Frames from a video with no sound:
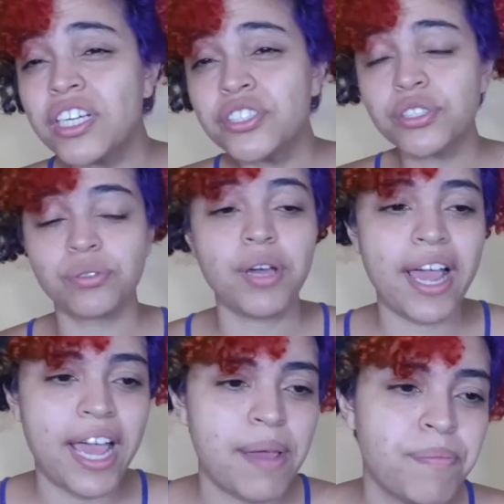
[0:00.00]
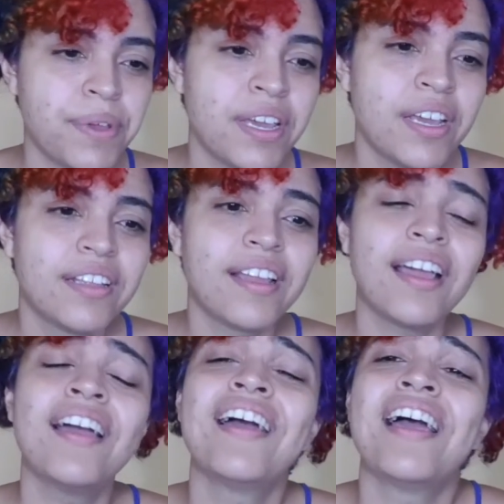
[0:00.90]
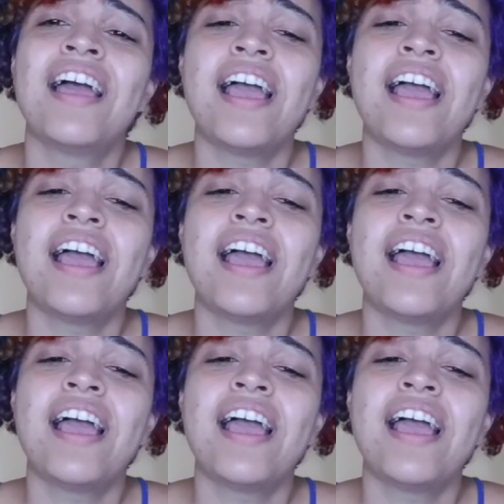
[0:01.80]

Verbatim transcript: grande no rap, né?